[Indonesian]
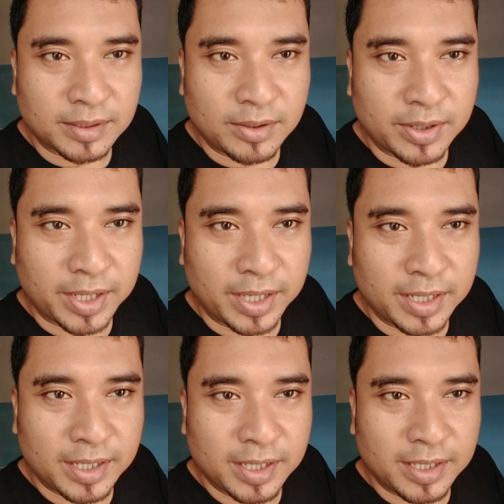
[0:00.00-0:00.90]
Oke, okay.
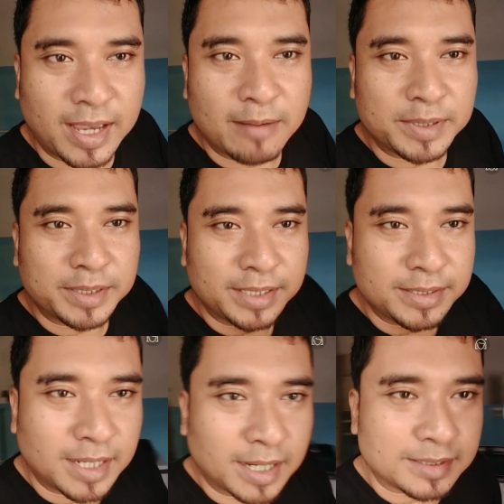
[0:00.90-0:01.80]
yang penting
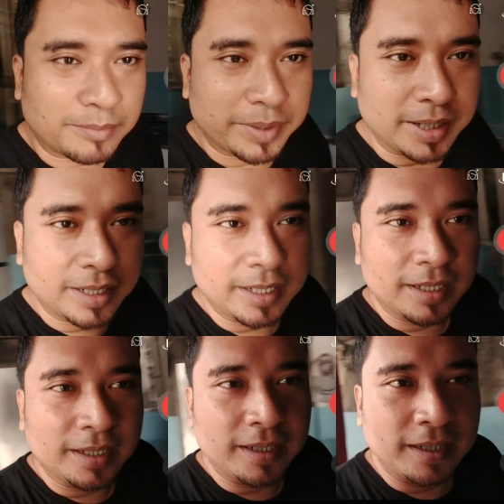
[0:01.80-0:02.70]
jangan sampai
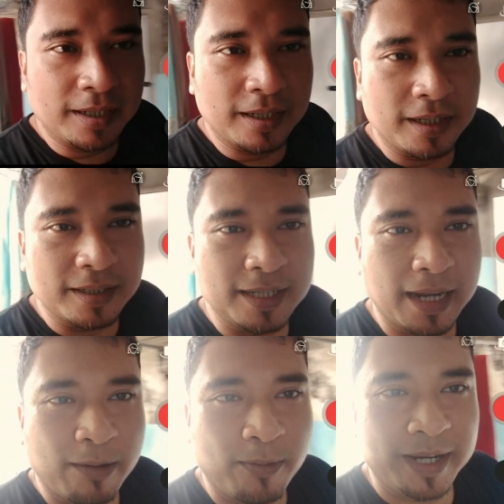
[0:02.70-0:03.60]

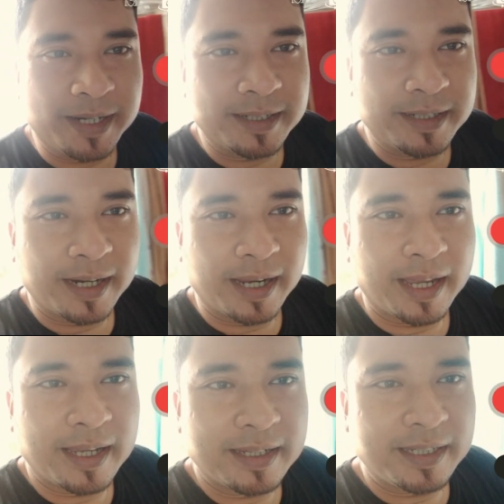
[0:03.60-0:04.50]
dilawan. Nah,
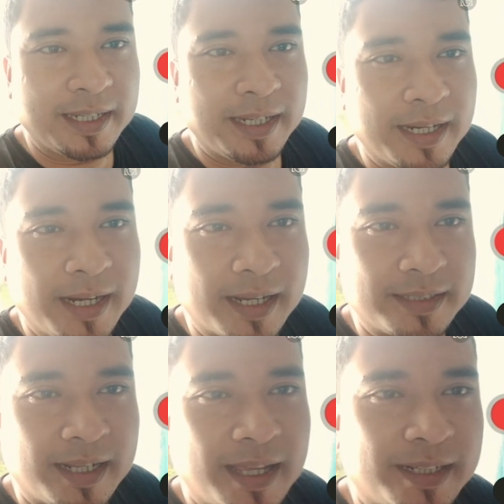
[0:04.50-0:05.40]
ini adalah
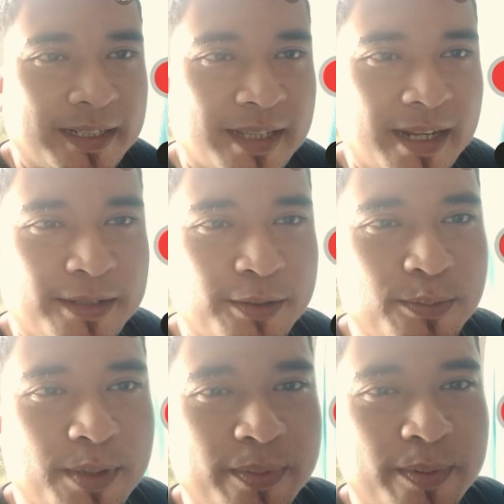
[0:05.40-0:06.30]
kesalahan-kesalahan
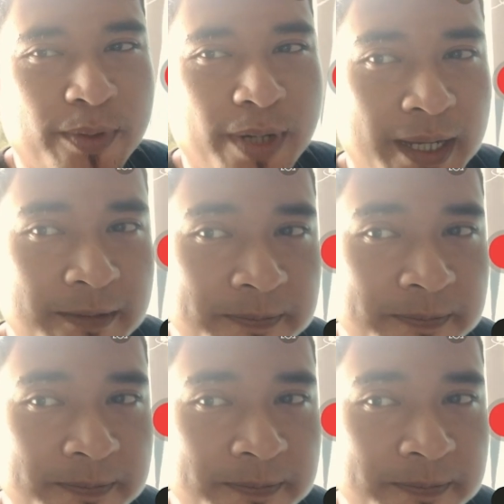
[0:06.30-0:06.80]
youtuber pemula.